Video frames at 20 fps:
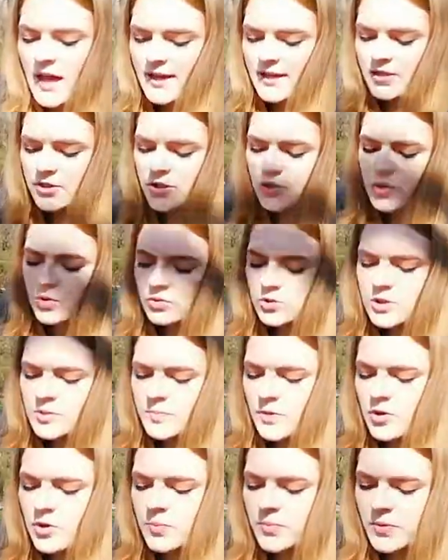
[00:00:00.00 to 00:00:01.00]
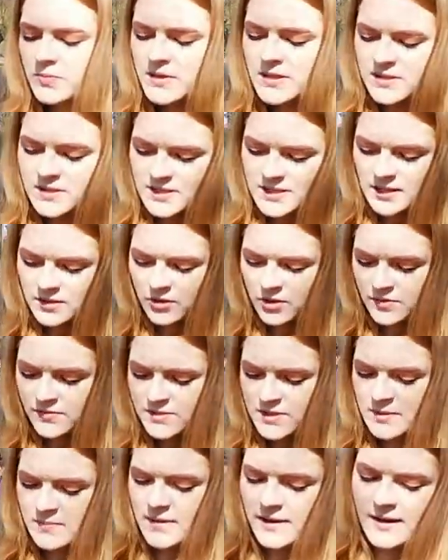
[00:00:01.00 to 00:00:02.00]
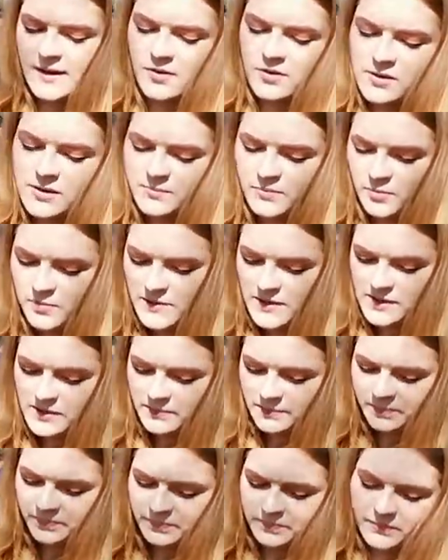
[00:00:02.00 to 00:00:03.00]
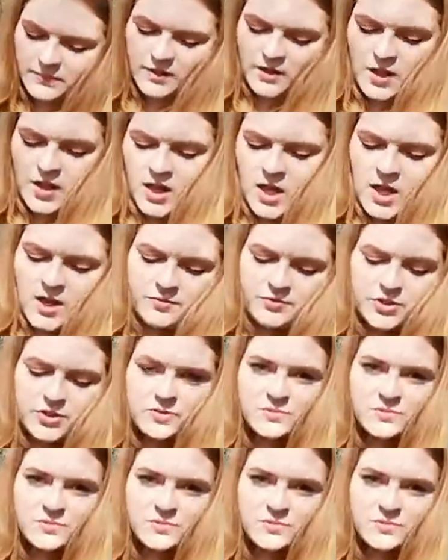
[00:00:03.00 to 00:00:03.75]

kiedy doszło do sporu pomiędzy Jankowskim a Karolem Popielem. W